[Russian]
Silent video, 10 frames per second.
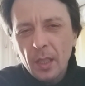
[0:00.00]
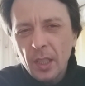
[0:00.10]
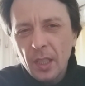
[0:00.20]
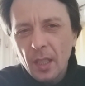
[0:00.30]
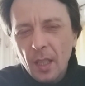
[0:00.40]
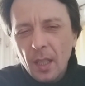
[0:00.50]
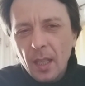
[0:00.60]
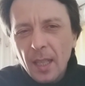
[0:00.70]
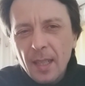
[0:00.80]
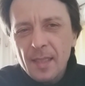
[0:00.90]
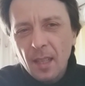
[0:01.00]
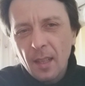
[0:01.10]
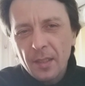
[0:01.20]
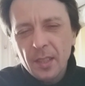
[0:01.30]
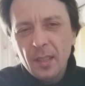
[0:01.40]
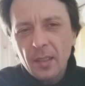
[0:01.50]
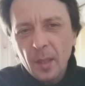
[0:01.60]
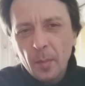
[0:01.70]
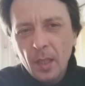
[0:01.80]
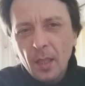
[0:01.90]
и
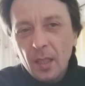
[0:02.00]
экстраординарными,